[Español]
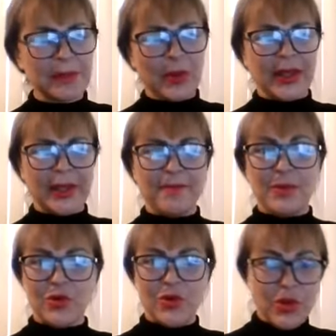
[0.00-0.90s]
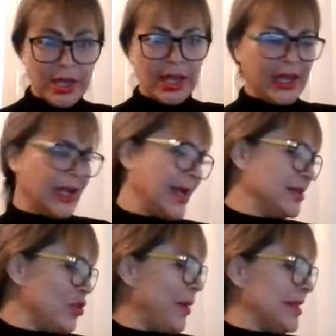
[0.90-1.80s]
Por ejemplo, en el
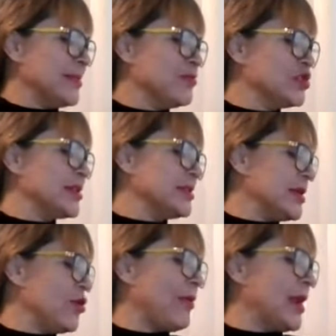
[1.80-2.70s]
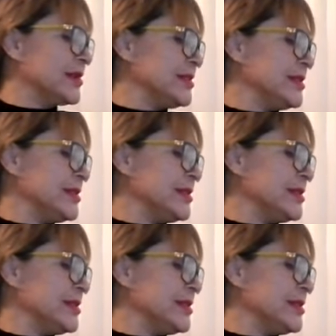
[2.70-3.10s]
caso parece muy sencillo hablar